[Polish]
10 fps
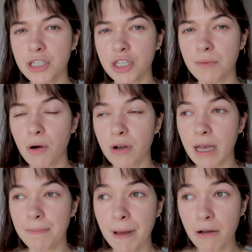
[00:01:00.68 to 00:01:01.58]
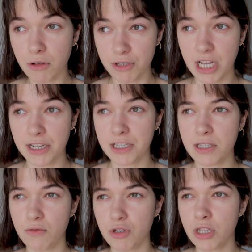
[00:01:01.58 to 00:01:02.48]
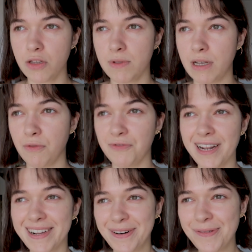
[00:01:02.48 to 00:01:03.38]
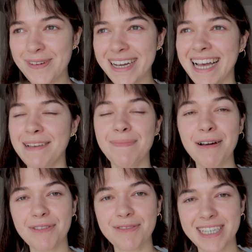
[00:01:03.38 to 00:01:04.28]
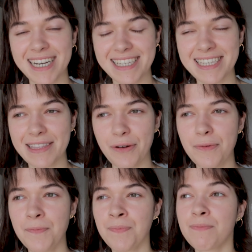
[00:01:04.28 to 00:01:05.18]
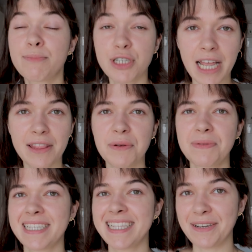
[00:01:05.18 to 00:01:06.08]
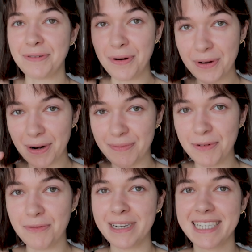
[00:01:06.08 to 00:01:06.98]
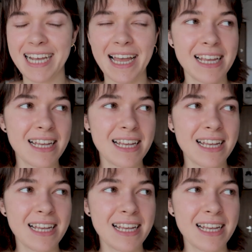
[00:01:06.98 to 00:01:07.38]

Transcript: jeszcze mąkę pełnoziarnistą żytnią, taką wielką łychę i pełnoziarnistą pszenną, też taką ogromną łyżkę.